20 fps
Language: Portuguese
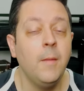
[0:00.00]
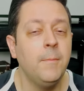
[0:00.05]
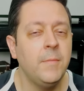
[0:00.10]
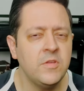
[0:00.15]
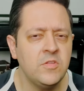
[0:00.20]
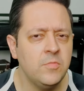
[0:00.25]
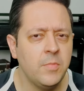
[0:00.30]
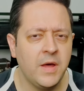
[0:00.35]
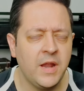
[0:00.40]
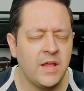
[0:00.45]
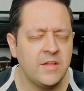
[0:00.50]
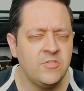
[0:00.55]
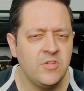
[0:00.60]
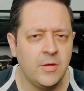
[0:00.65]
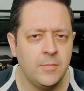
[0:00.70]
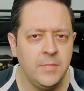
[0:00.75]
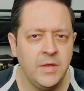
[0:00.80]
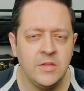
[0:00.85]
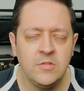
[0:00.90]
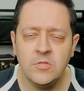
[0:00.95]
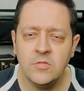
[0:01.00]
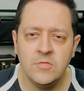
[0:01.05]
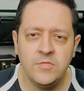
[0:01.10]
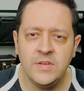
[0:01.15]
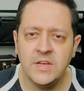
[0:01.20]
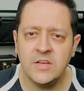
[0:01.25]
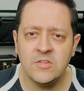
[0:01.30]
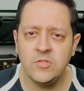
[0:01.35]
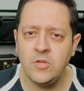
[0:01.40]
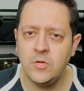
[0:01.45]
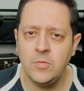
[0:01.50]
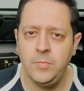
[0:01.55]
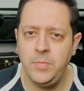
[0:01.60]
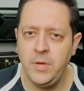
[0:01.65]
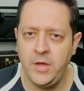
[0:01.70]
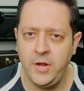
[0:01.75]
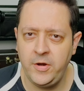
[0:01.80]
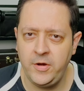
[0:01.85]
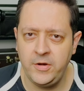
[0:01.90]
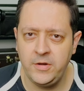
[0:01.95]
Mas o barateamento não fica só no
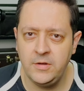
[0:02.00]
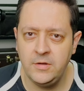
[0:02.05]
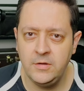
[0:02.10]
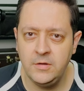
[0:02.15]
pattern.